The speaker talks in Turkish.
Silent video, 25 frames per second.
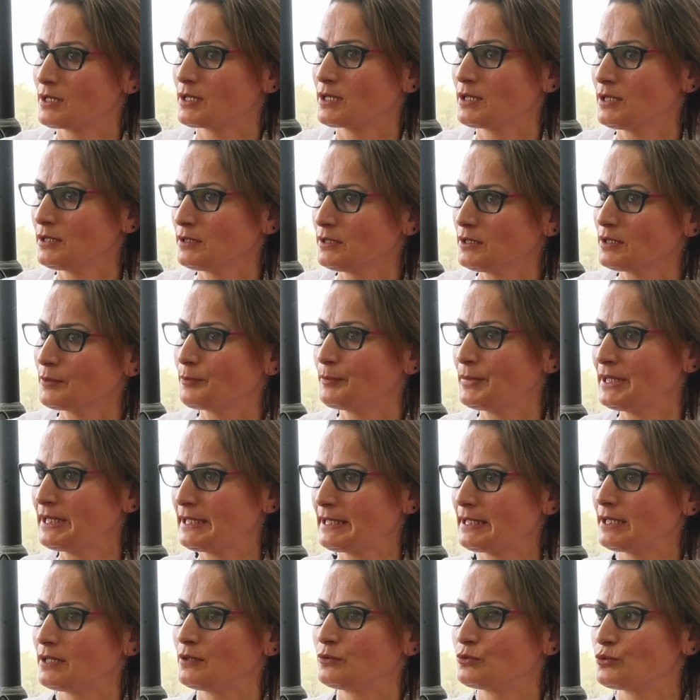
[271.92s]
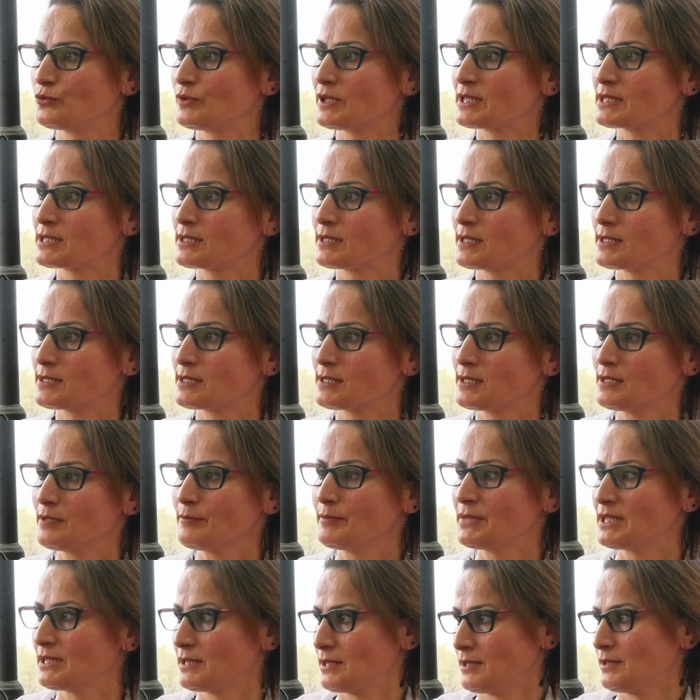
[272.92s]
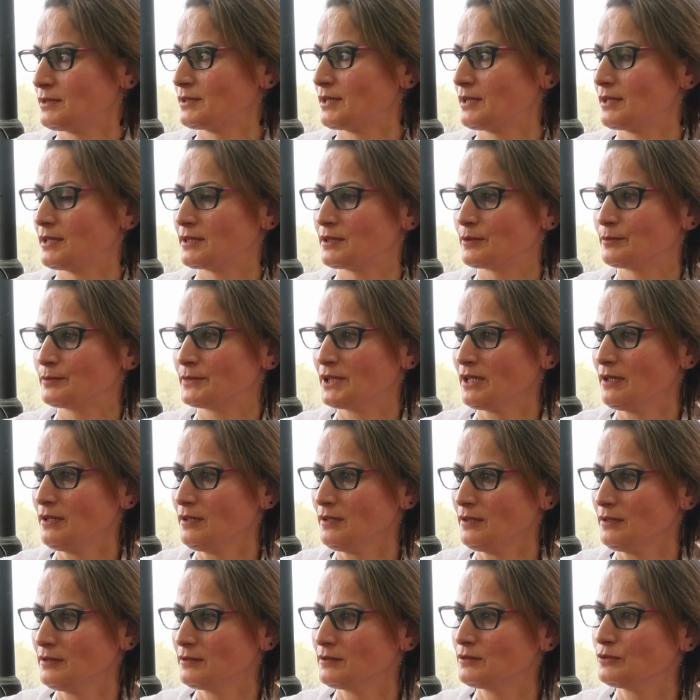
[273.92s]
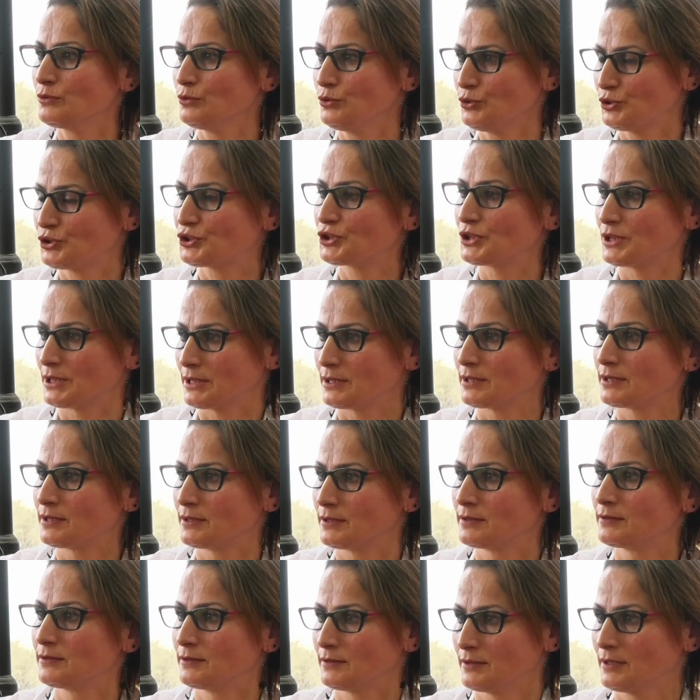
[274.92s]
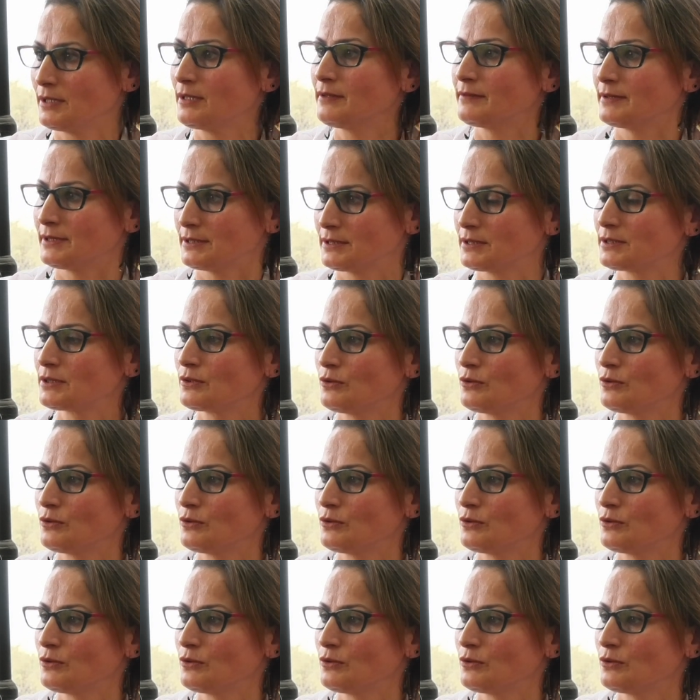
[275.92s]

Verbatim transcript: 2 yıllık bitti üniversitesi. Bir yıl da yanımda. 3 yıl. yıl. Evet.